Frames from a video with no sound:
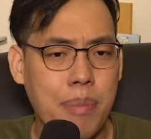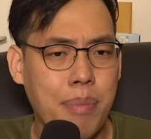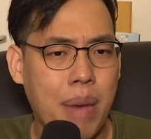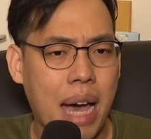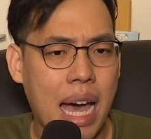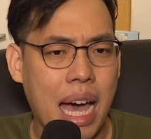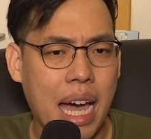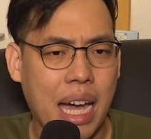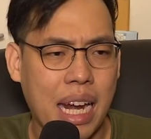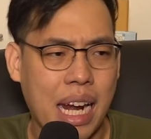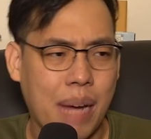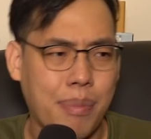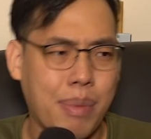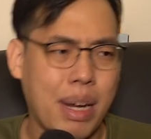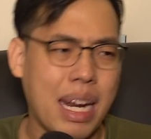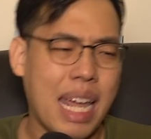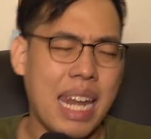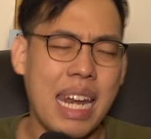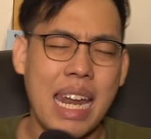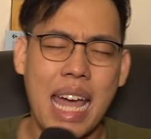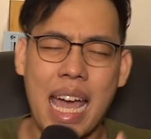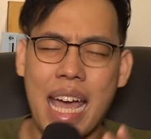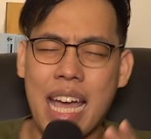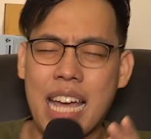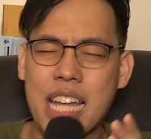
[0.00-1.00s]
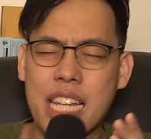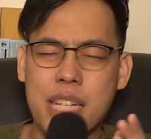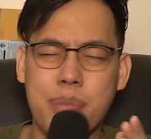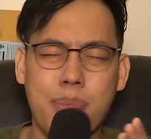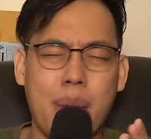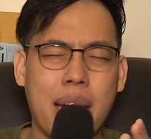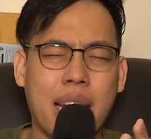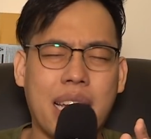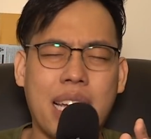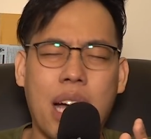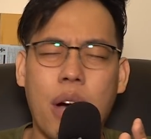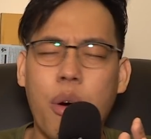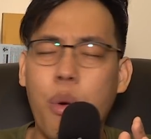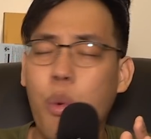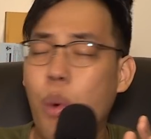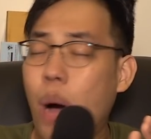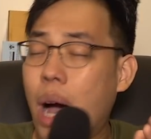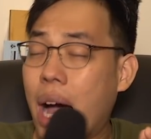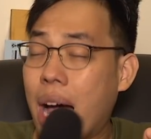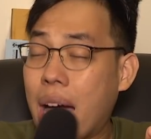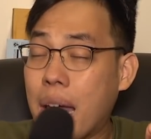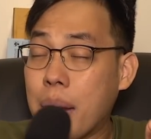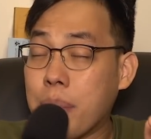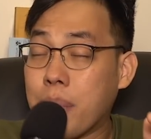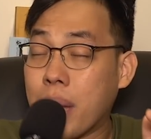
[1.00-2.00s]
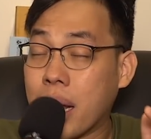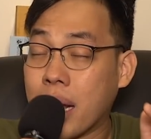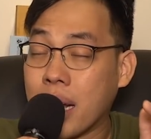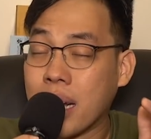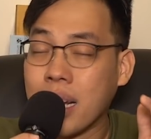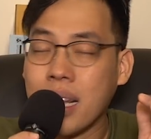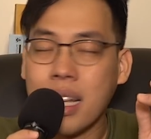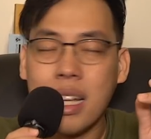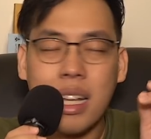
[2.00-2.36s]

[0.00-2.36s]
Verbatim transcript: มากครับมัน enhance มันกังวานมัน